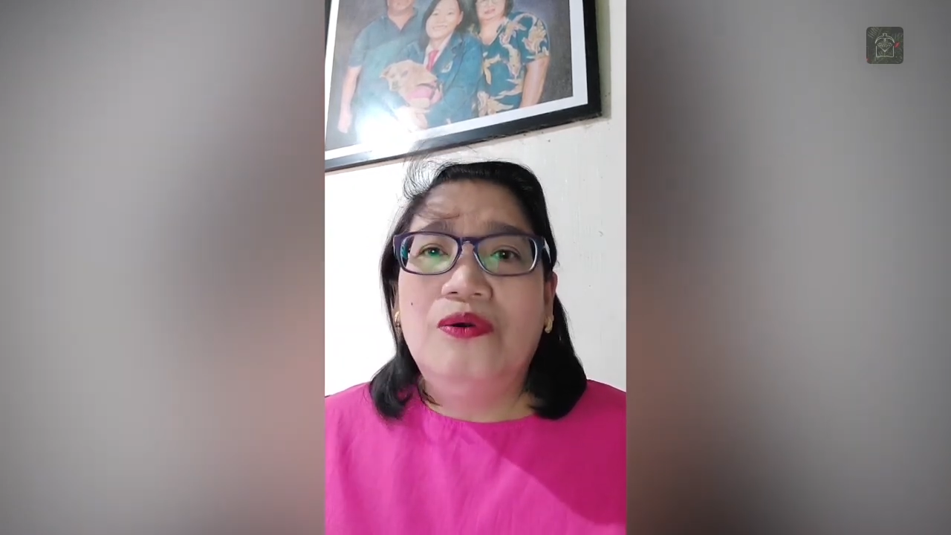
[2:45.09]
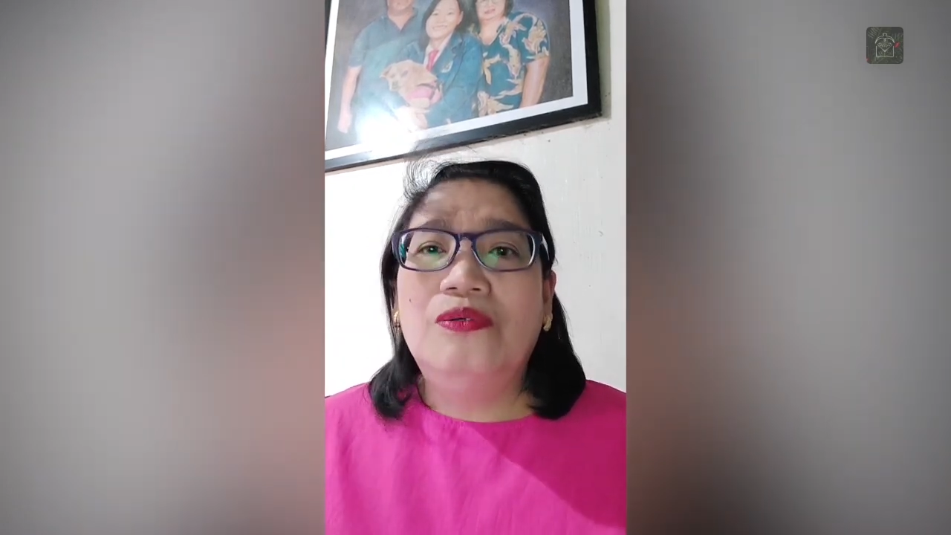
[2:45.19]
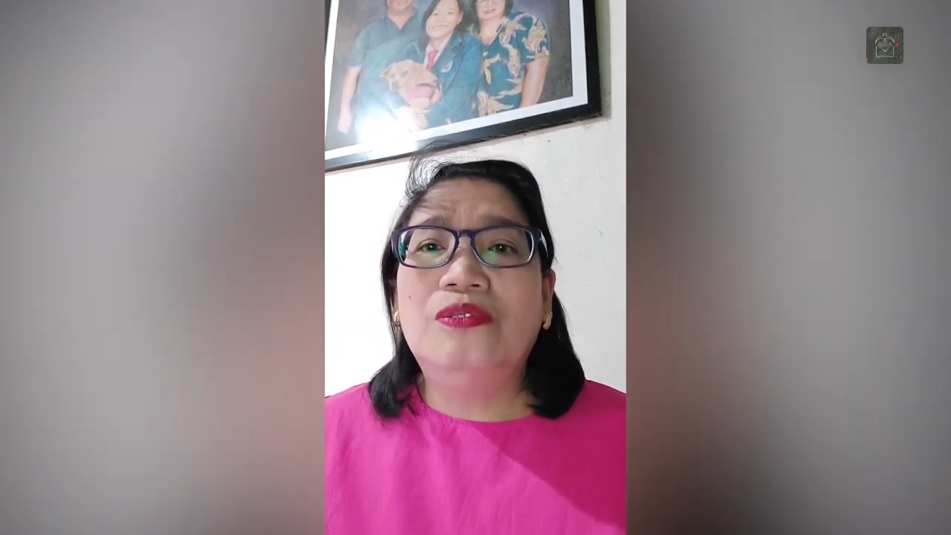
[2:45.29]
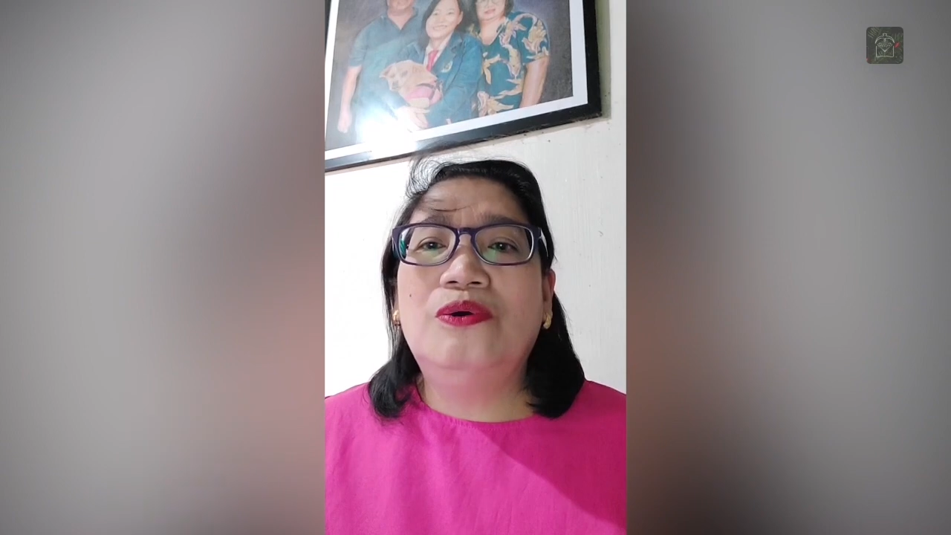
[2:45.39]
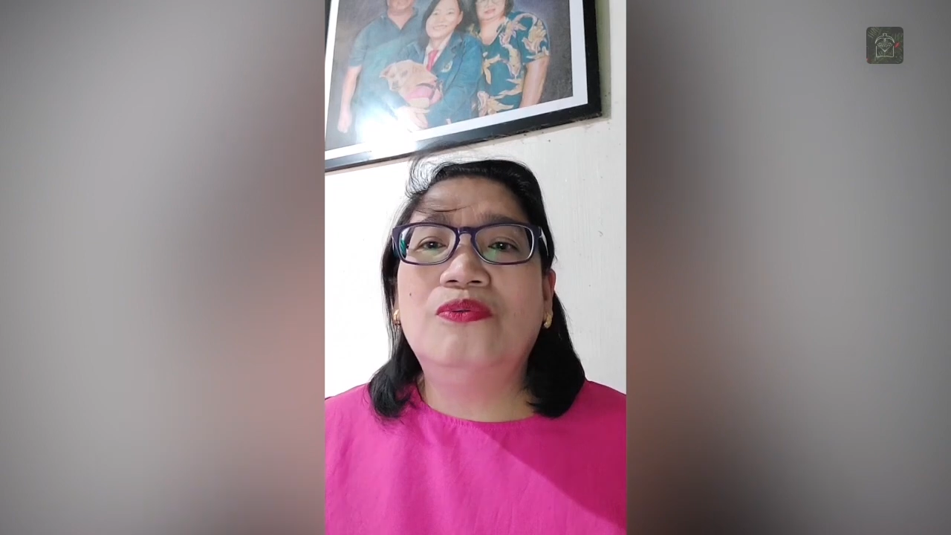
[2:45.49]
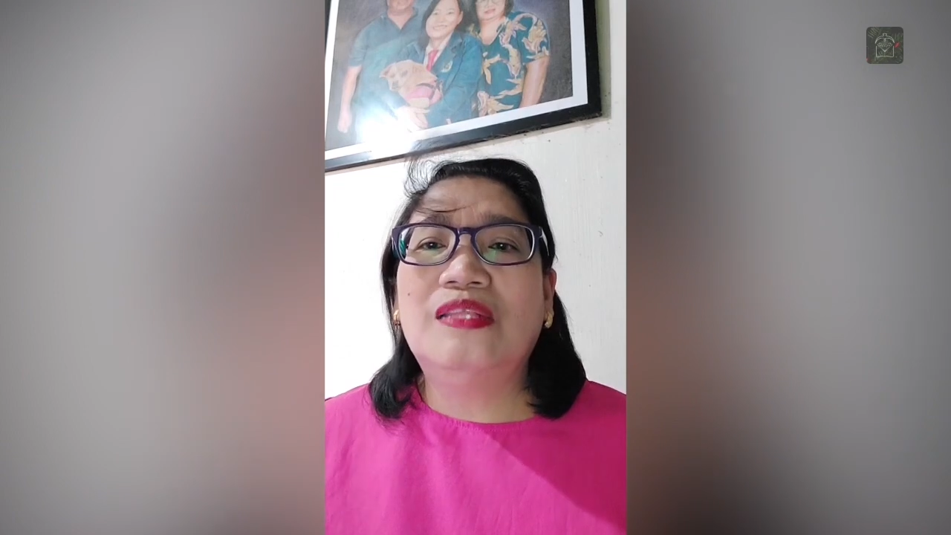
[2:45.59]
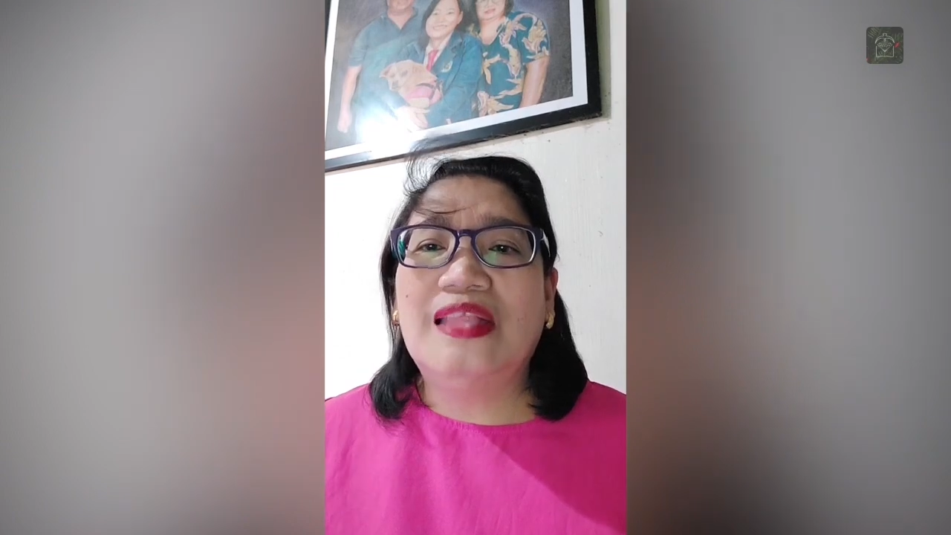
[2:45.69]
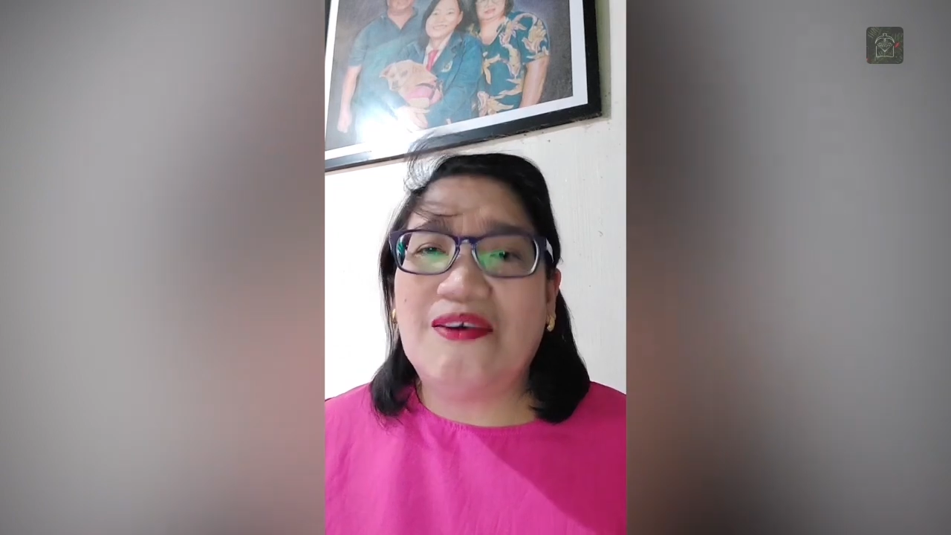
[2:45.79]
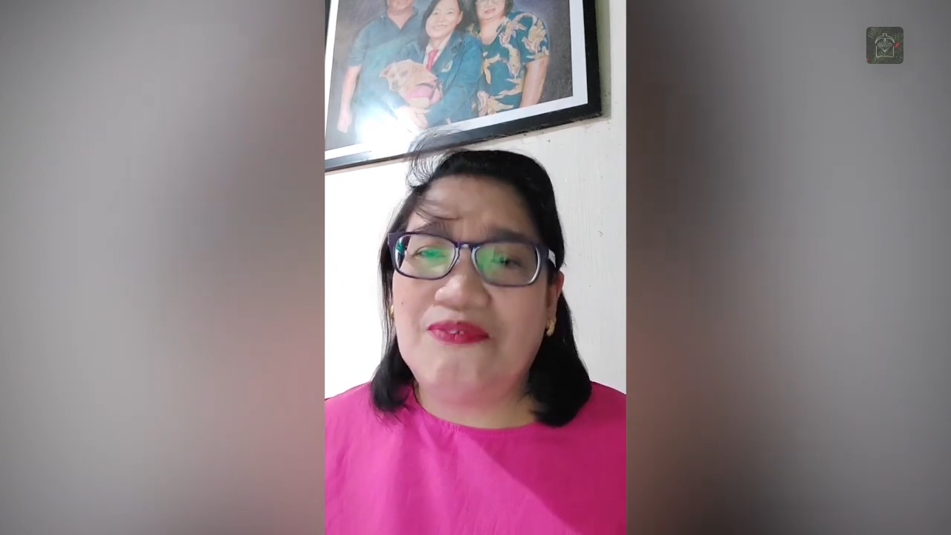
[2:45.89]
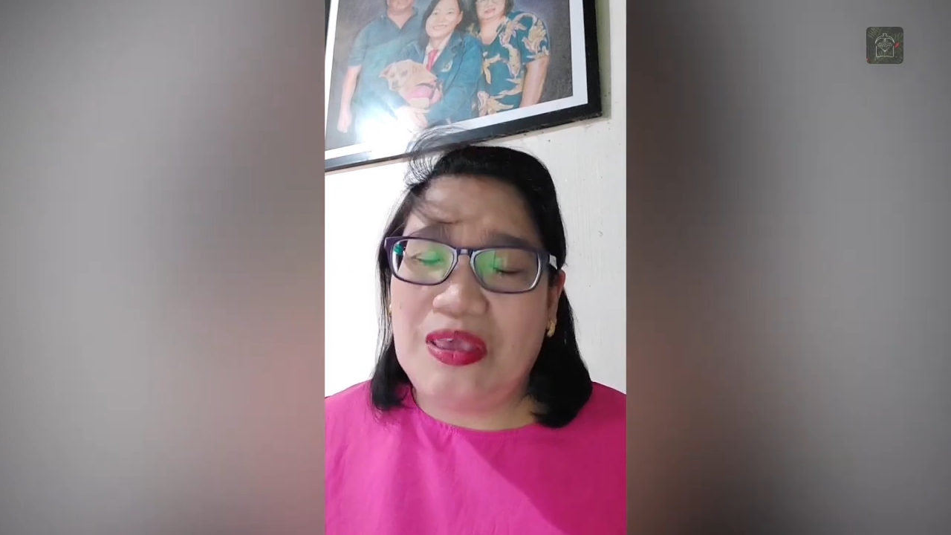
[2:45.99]
who don't
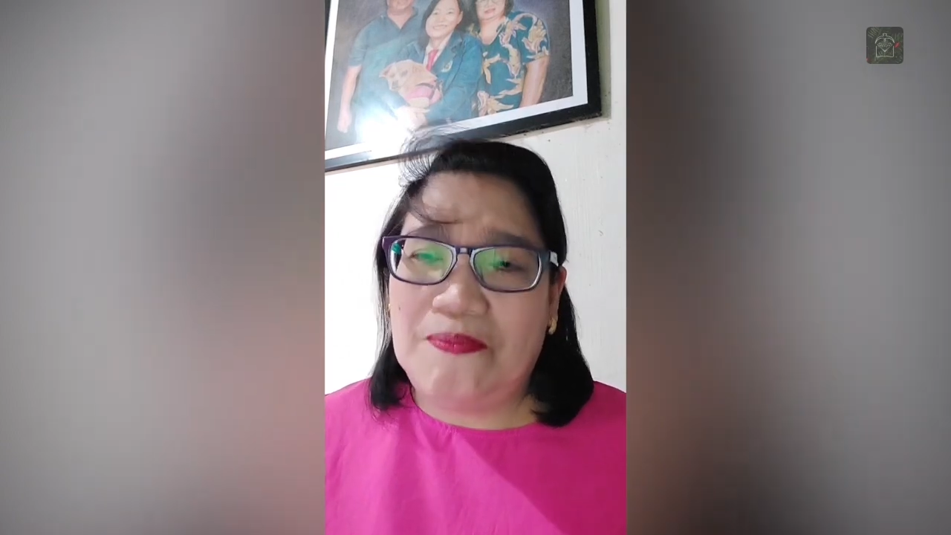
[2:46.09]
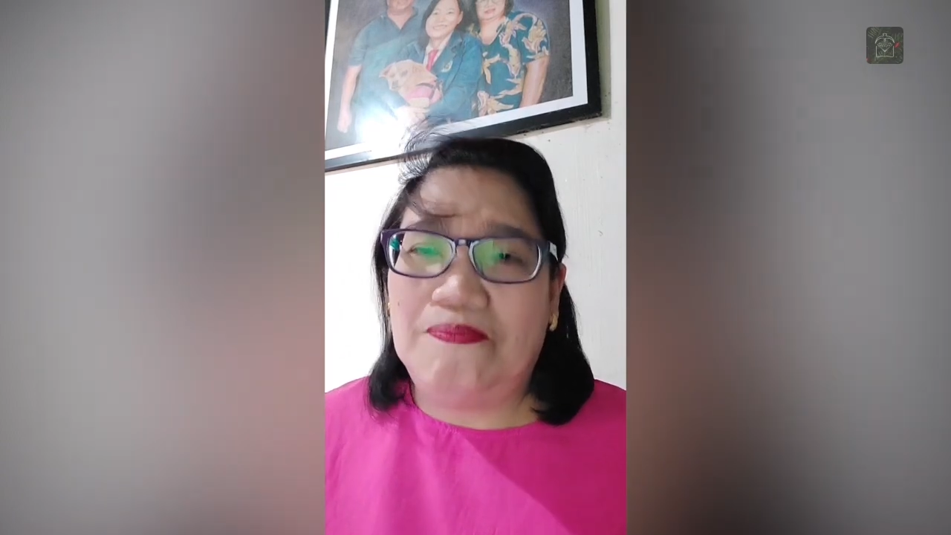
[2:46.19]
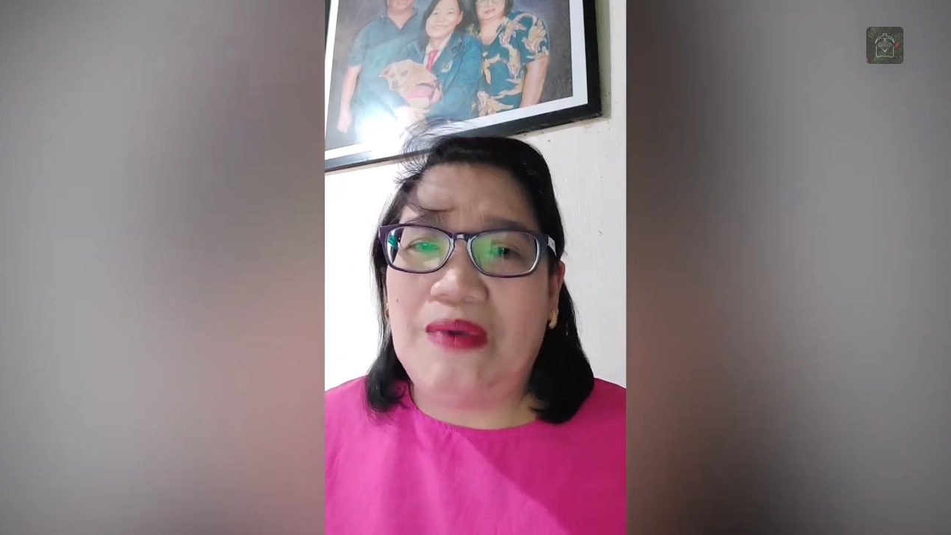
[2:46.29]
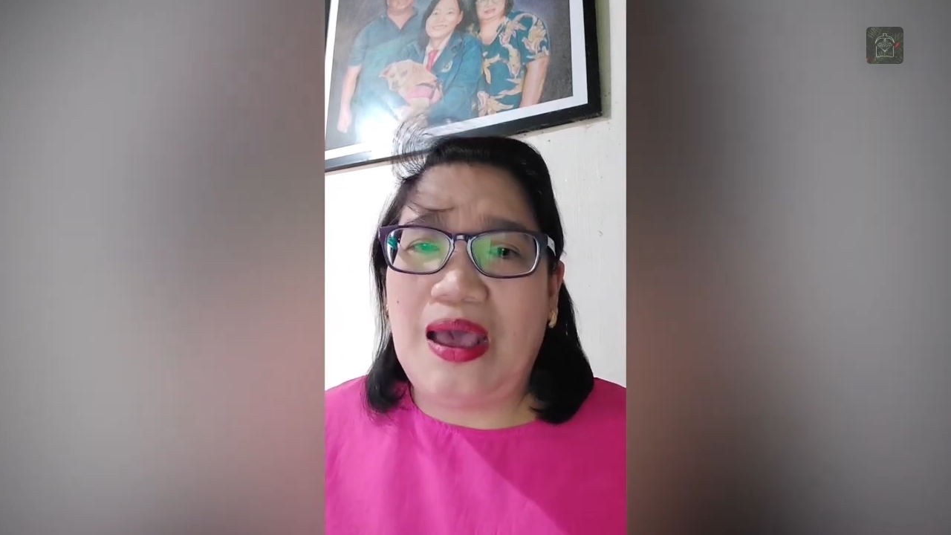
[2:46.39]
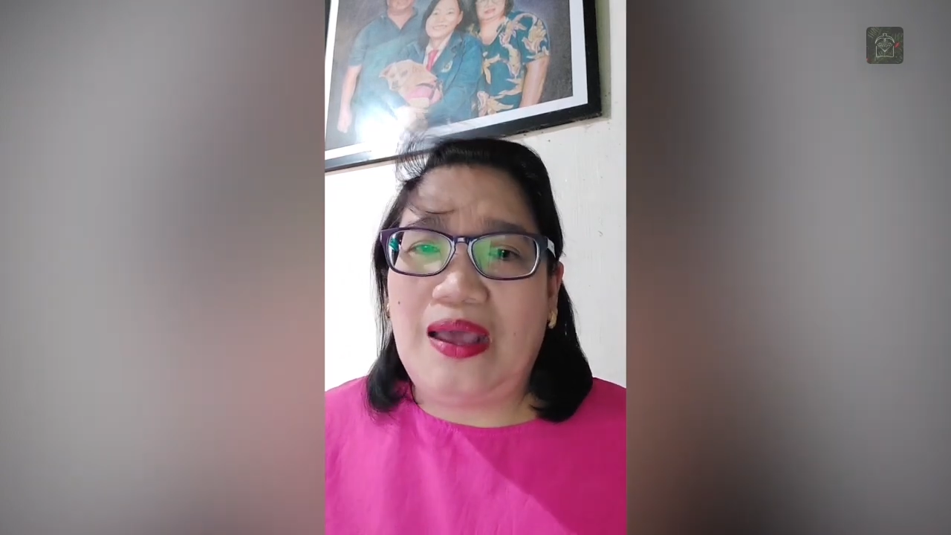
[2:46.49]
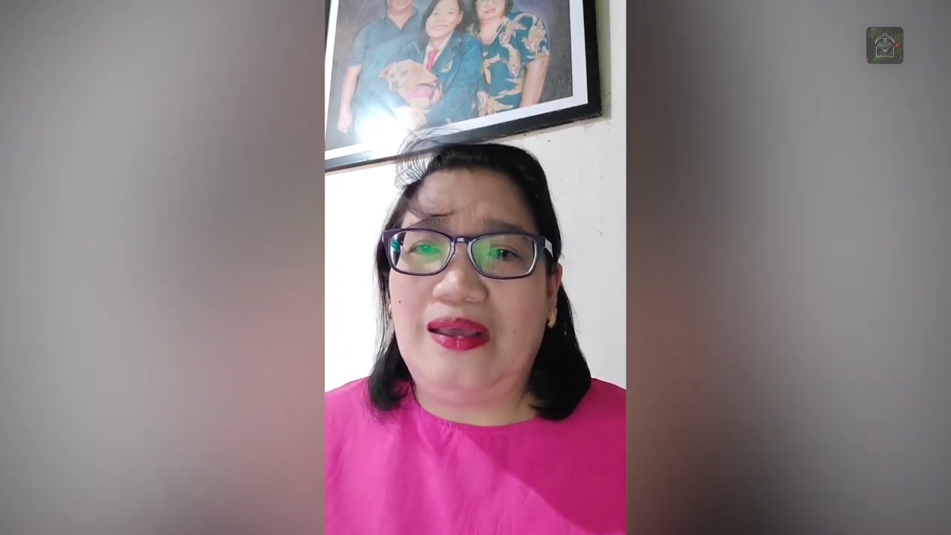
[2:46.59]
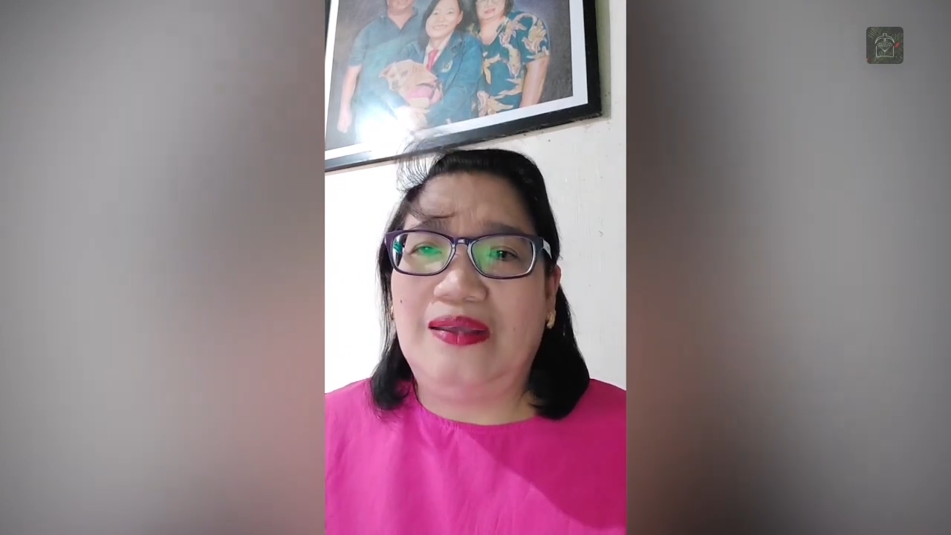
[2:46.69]
love Him back.